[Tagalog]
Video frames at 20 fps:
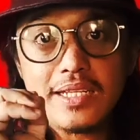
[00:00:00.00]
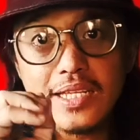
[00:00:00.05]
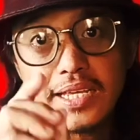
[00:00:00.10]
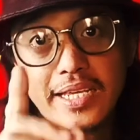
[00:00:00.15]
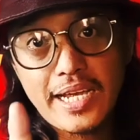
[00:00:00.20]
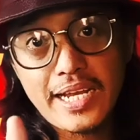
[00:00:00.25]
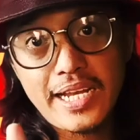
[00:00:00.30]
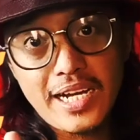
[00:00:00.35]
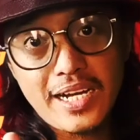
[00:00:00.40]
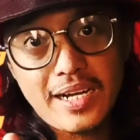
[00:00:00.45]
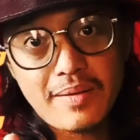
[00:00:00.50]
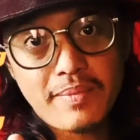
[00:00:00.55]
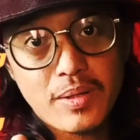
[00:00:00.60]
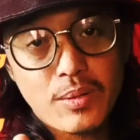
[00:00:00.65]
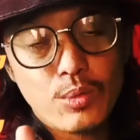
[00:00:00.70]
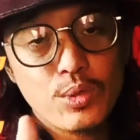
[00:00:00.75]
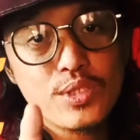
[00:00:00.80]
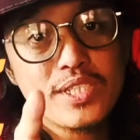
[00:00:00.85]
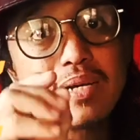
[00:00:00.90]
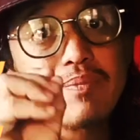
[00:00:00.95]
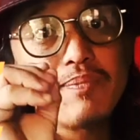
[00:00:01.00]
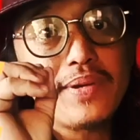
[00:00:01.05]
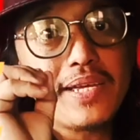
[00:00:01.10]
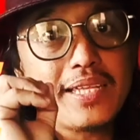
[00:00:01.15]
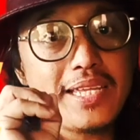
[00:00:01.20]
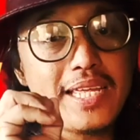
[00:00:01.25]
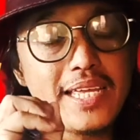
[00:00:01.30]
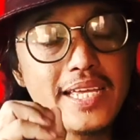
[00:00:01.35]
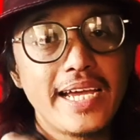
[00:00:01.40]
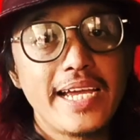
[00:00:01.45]
Hindi kailangan mag-usap,
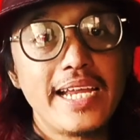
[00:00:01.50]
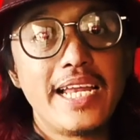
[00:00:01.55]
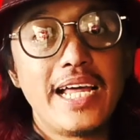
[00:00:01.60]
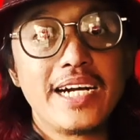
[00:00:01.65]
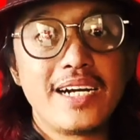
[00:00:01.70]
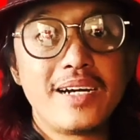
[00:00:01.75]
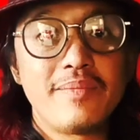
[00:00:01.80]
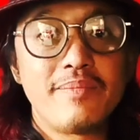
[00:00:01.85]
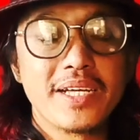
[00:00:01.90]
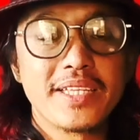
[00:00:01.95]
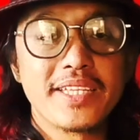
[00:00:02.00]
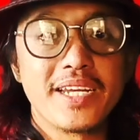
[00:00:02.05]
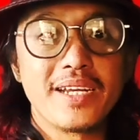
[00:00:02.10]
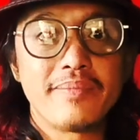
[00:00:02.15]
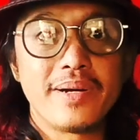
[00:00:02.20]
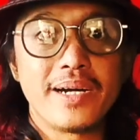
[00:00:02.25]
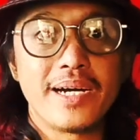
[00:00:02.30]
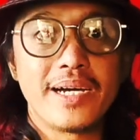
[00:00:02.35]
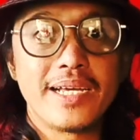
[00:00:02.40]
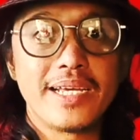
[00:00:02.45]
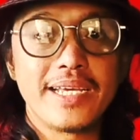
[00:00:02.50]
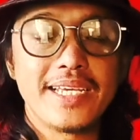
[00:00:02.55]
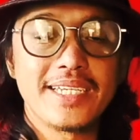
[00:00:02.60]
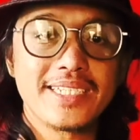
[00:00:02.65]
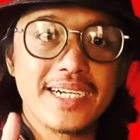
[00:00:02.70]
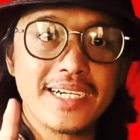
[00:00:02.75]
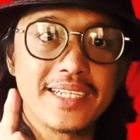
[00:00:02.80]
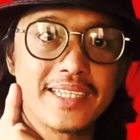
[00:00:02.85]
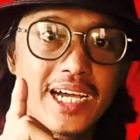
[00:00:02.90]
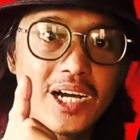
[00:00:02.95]
hindi kailangan magdrama.
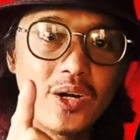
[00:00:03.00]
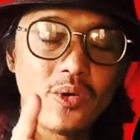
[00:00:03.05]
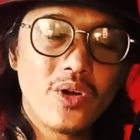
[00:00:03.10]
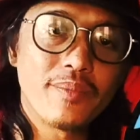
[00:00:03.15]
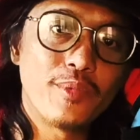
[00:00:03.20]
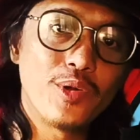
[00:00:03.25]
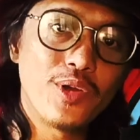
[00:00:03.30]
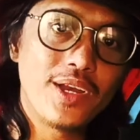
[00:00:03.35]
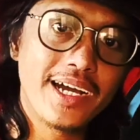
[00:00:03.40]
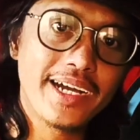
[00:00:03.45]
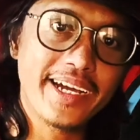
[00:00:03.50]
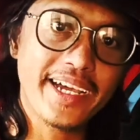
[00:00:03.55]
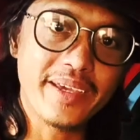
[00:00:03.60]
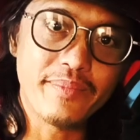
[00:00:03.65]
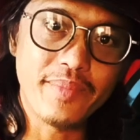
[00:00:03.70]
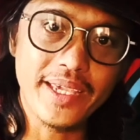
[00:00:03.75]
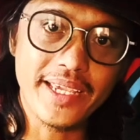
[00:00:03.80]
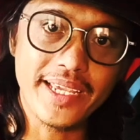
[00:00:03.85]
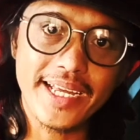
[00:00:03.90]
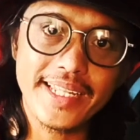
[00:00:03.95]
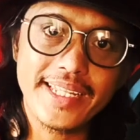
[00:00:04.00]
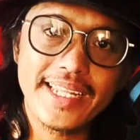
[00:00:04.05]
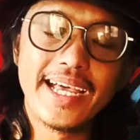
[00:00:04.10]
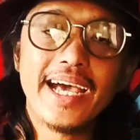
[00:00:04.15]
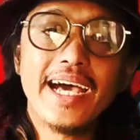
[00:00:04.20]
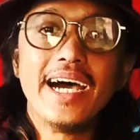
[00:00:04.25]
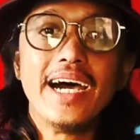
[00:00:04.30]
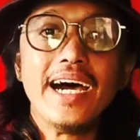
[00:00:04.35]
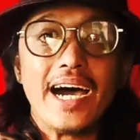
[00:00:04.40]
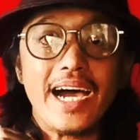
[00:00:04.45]
Isang tawag mo lang kaibigan.
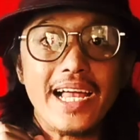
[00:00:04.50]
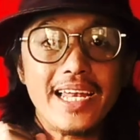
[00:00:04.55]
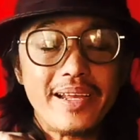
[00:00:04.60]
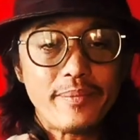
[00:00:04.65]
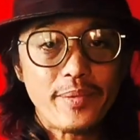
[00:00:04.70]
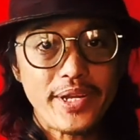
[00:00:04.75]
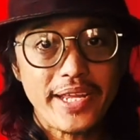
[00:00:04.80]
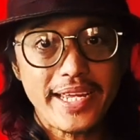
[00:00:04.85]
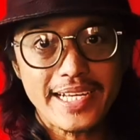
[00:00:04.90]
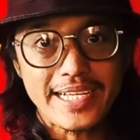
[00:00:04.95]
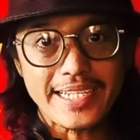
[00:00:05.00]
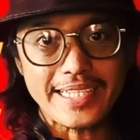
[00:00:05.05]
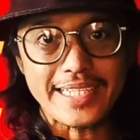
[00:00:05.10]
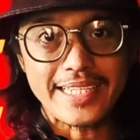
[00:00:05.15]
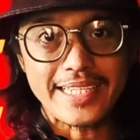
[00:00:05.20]
Alam mo na yan,